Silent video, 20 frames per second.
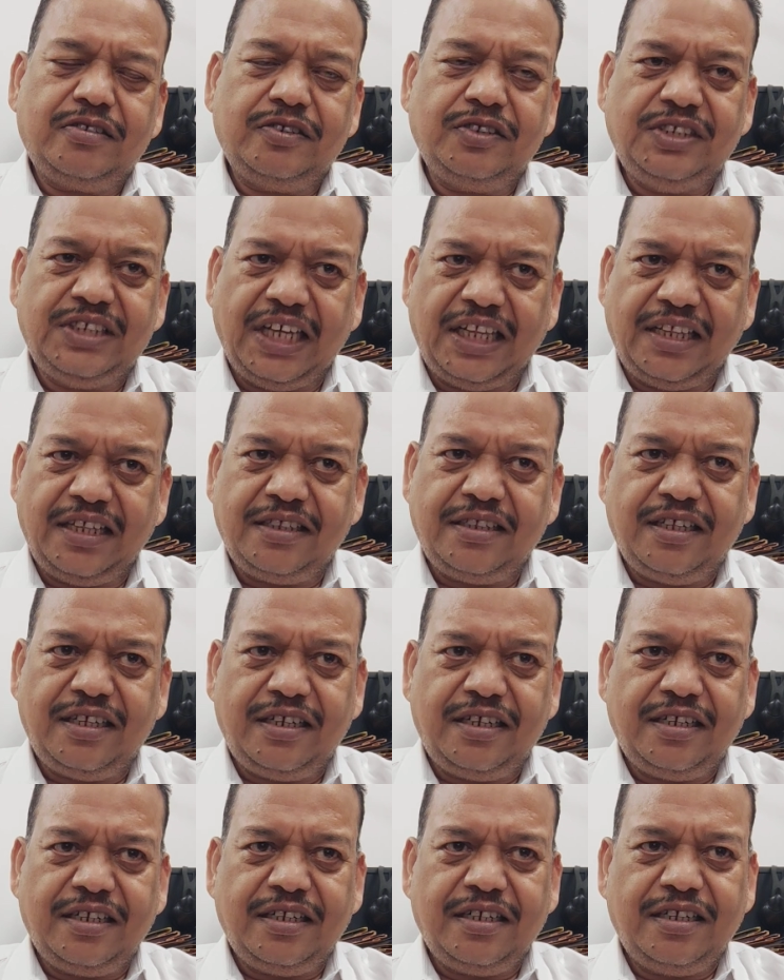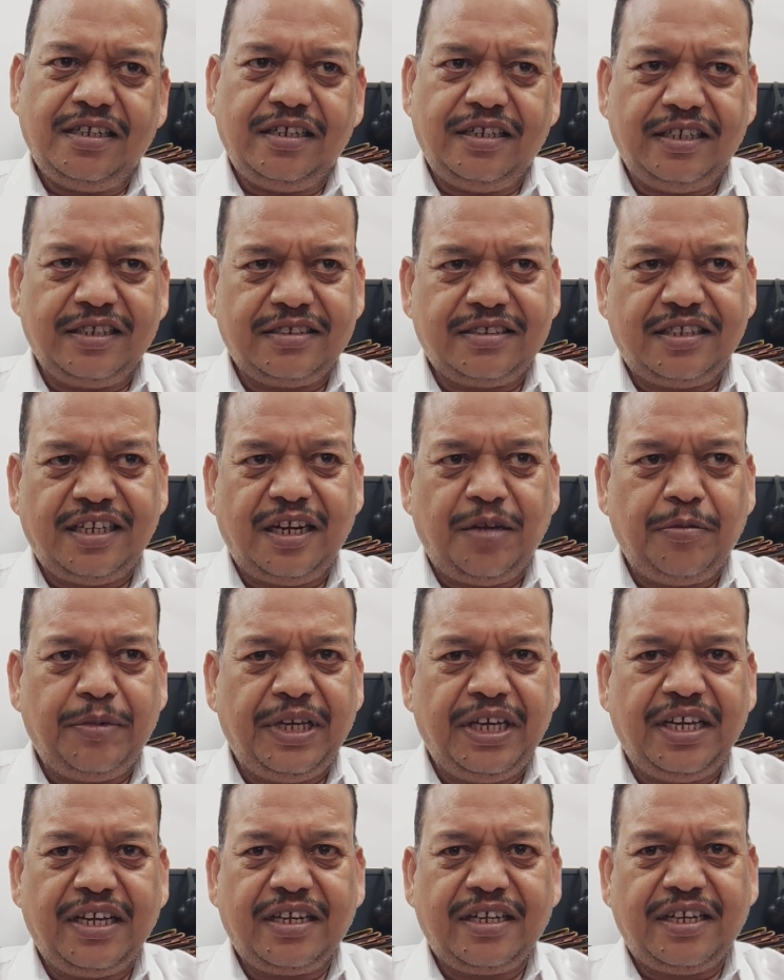ज़्यादातर रेस्तरा
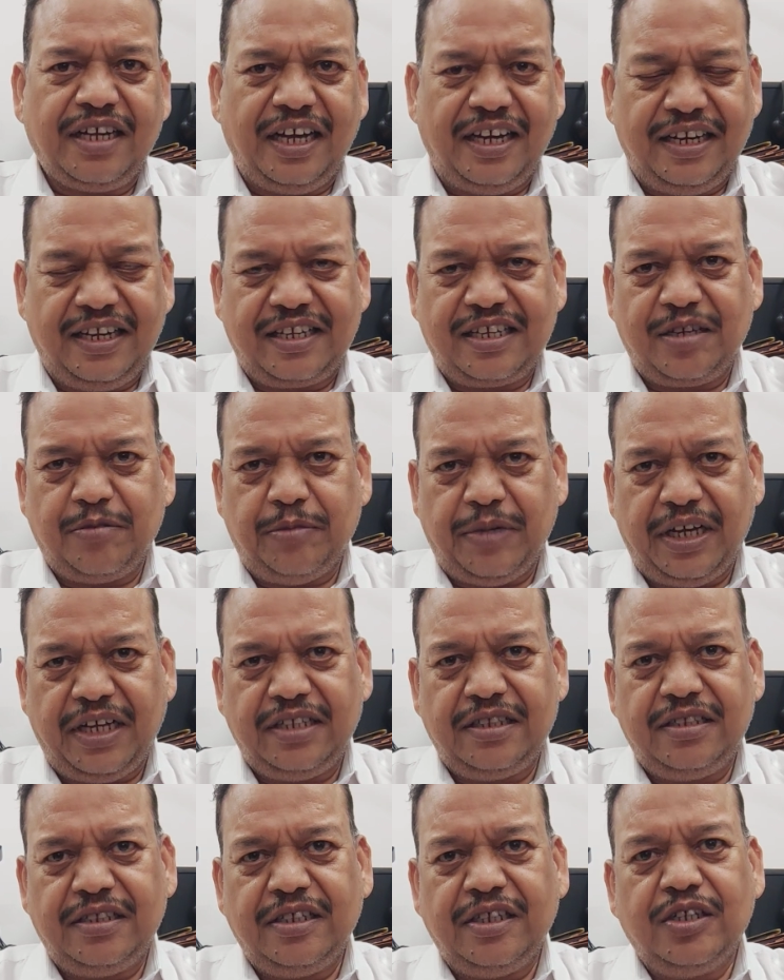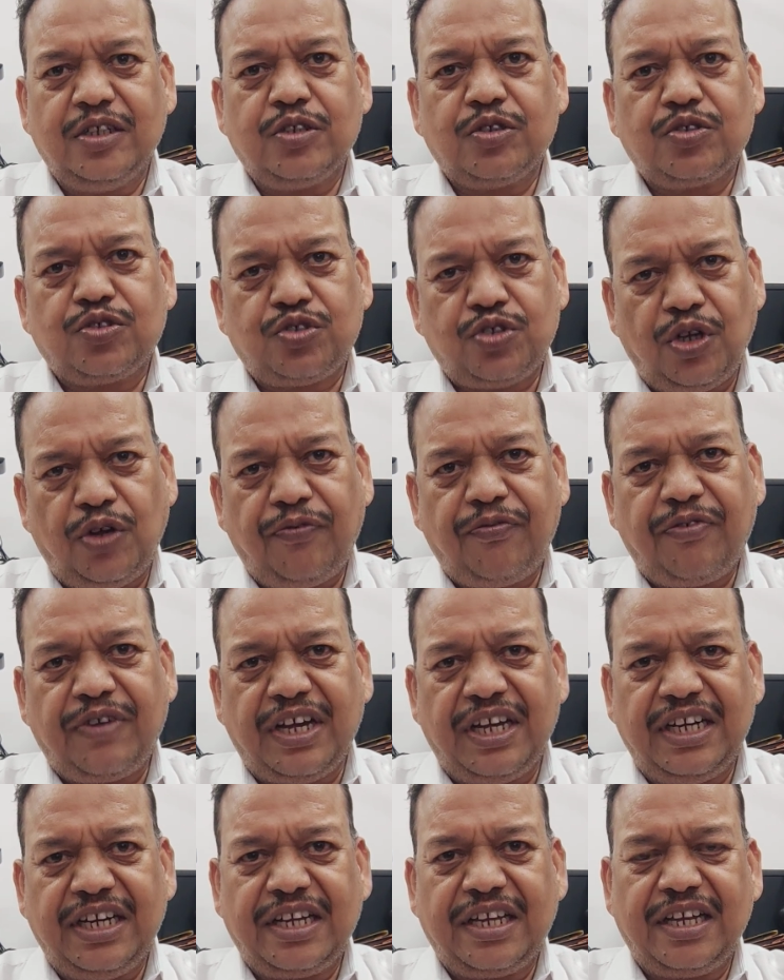में खाने के बाद सौफ
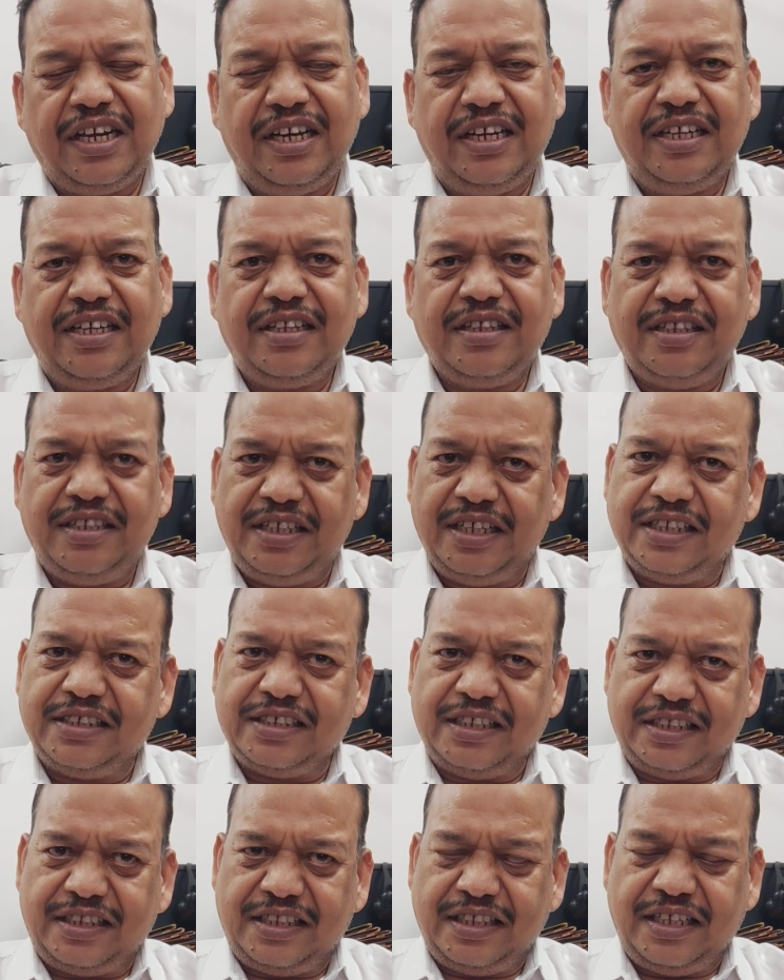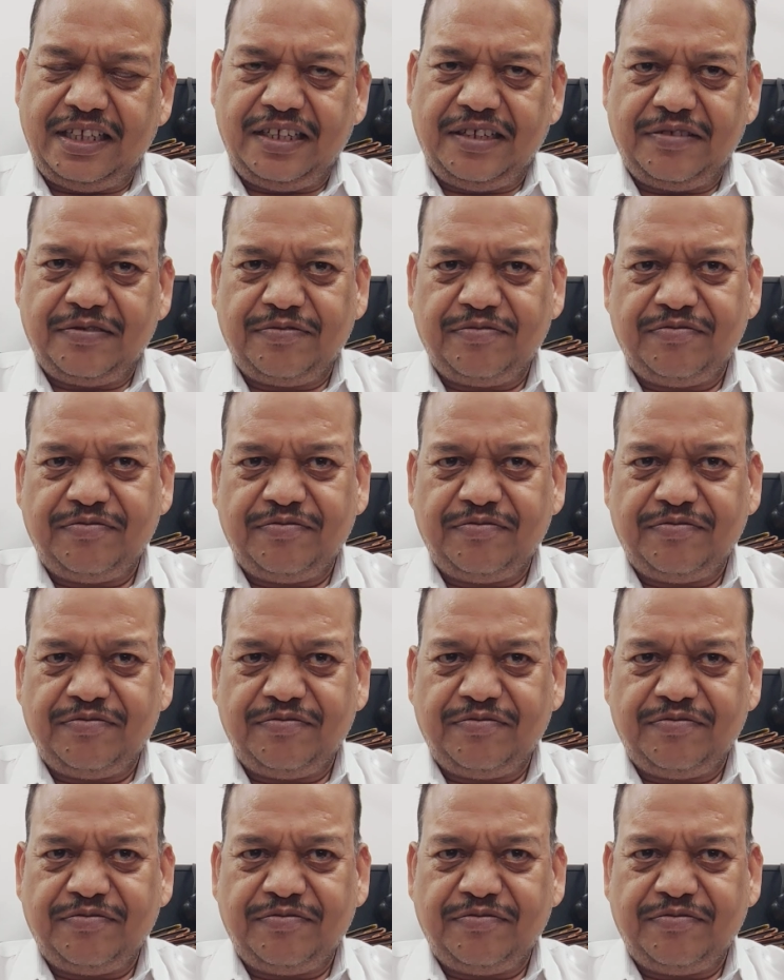खाने के लिए दिया जाता है